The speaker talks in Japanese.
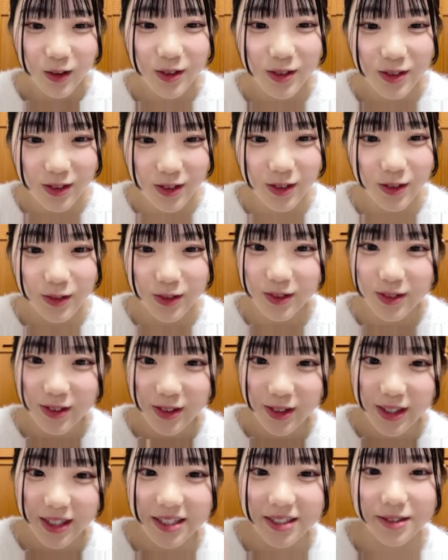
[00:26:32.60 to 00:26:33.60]
本当に本
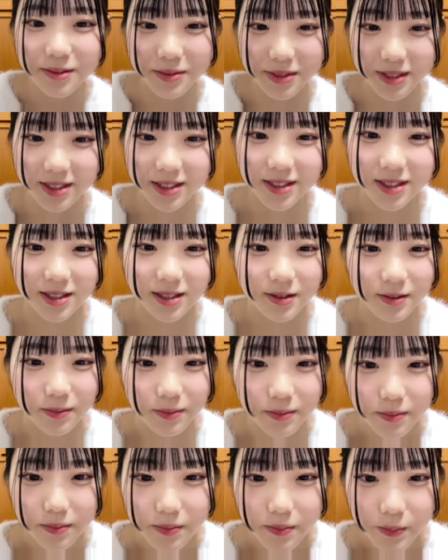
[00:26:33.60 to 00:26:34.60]
当に大丈夫です
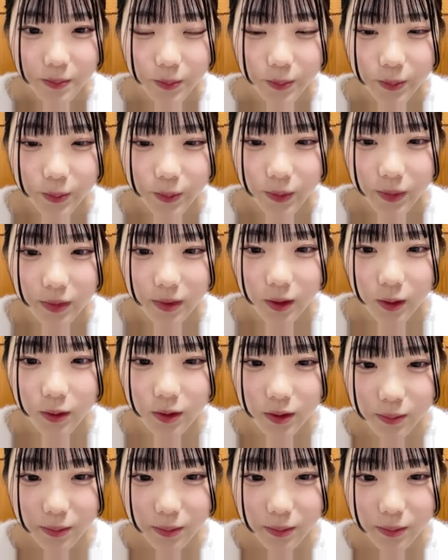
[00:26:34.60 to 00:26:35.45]
ほ